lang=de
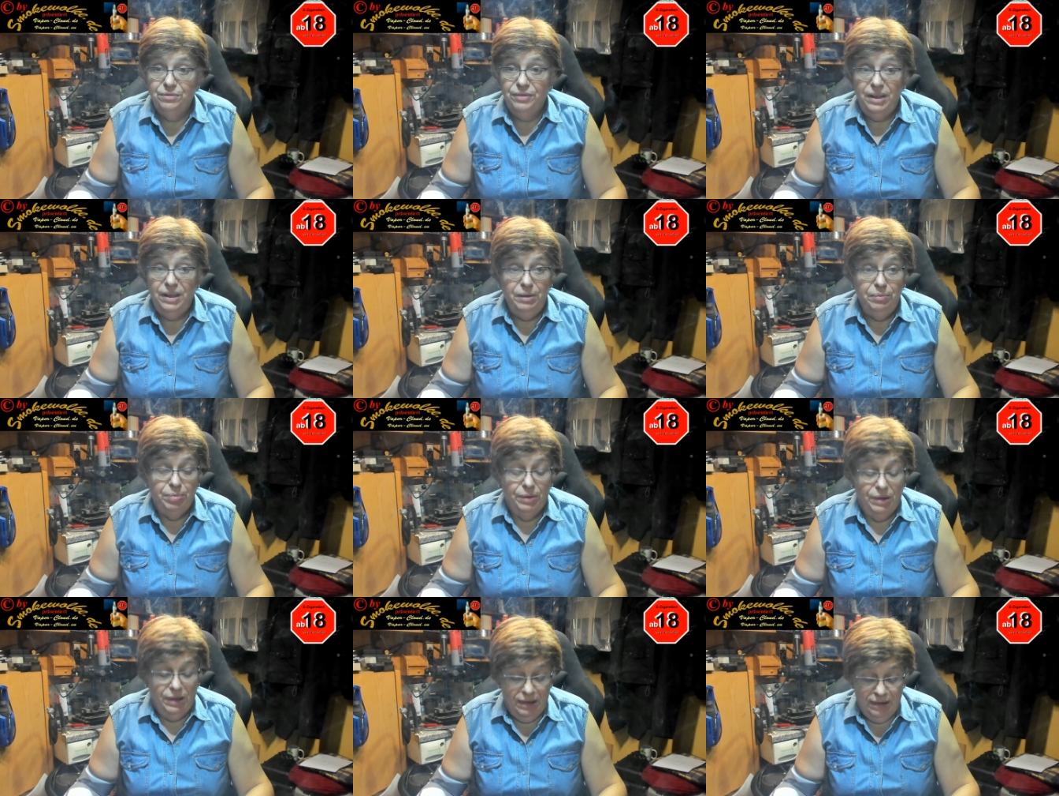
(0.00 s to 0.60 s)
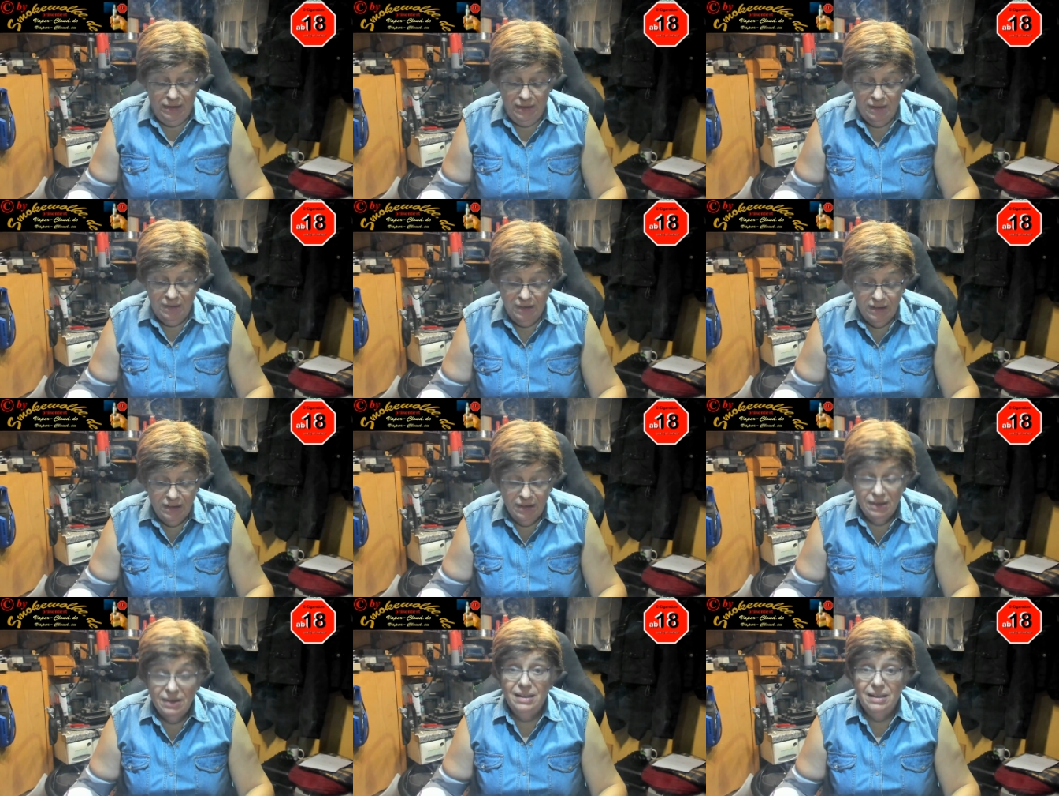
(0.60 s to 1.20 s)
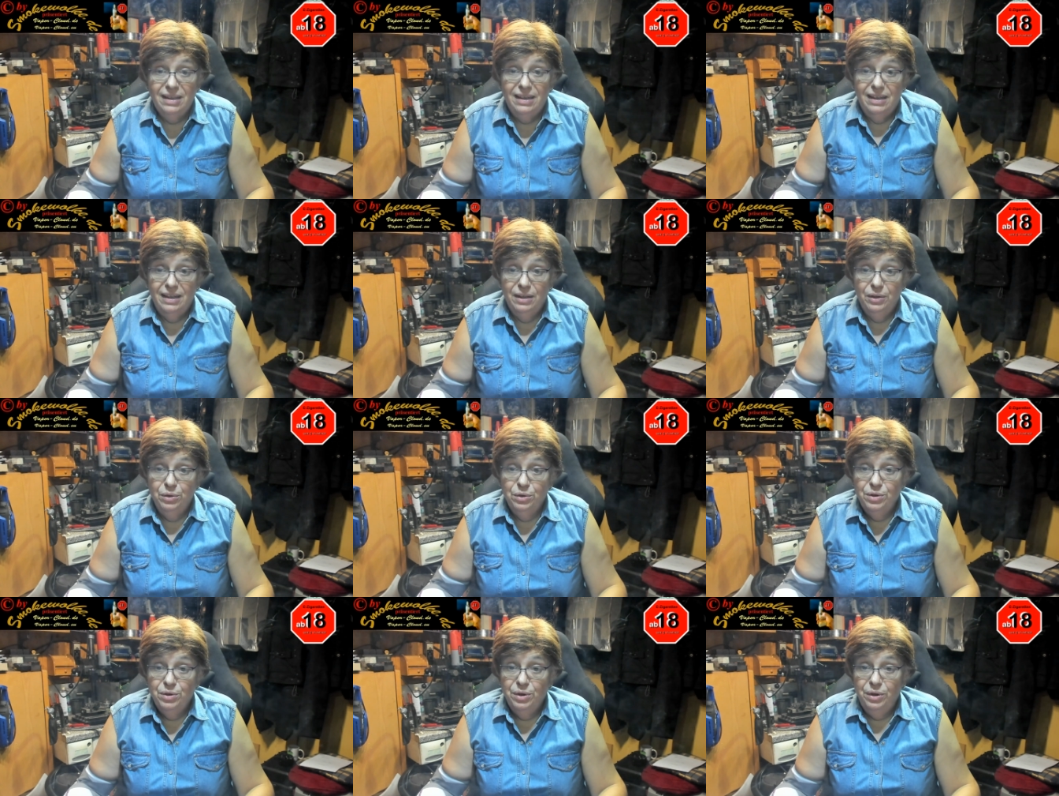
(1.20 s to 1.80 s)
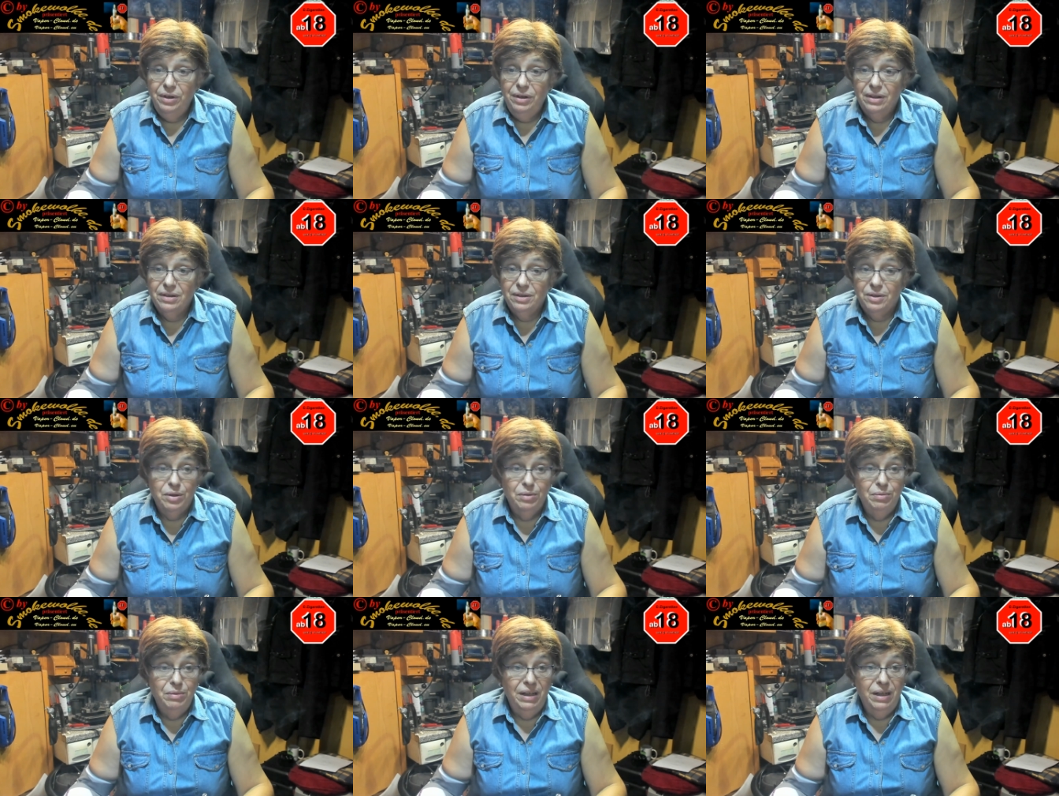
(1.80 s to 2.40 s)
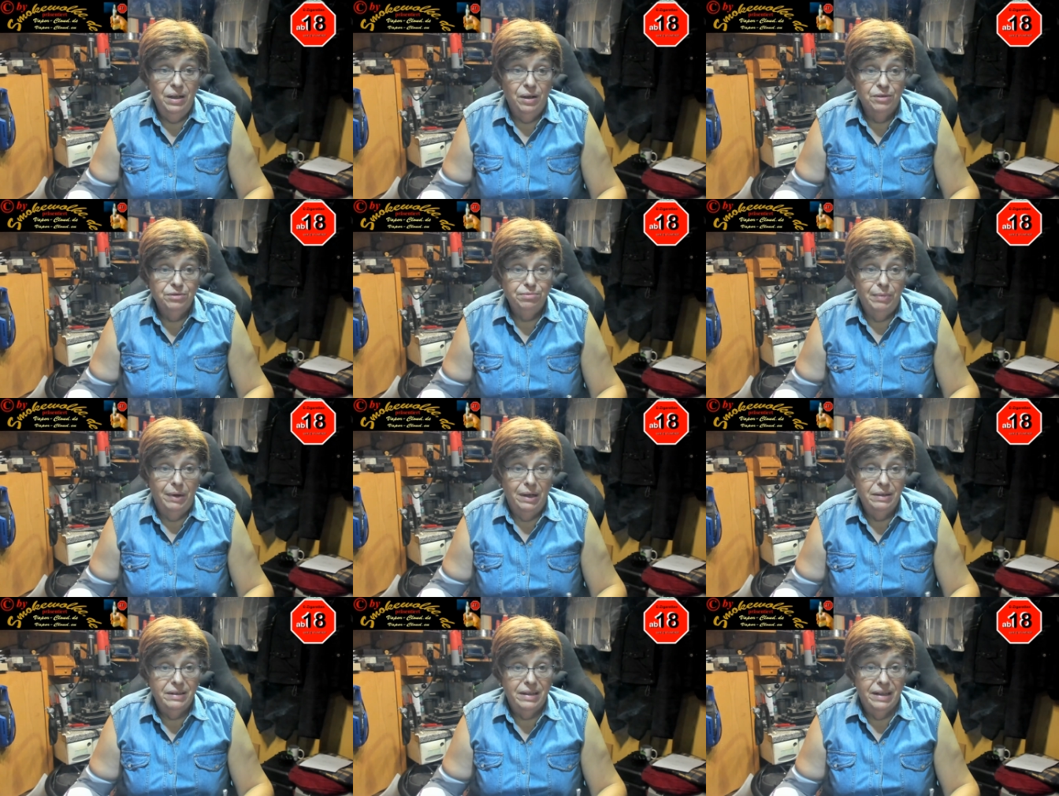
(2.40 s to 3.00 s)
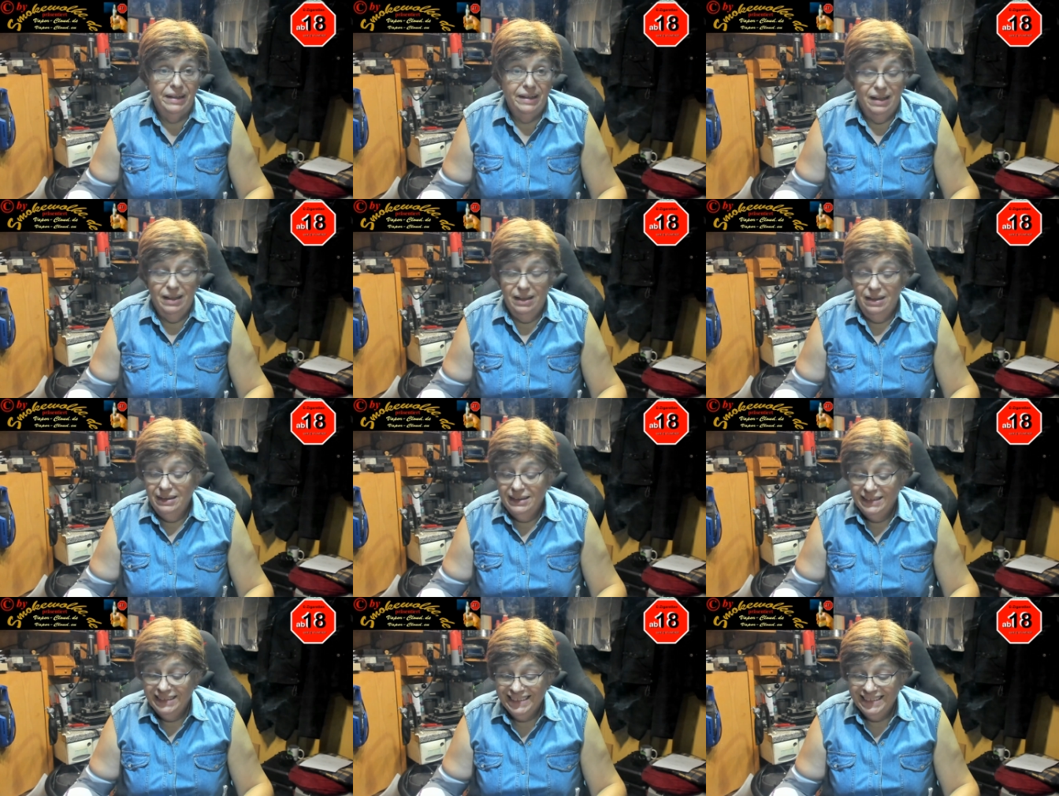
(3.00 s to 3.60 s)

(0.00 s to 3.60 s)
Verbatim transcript: Vapor, hallo Neuankömmling auf meinem Kanal.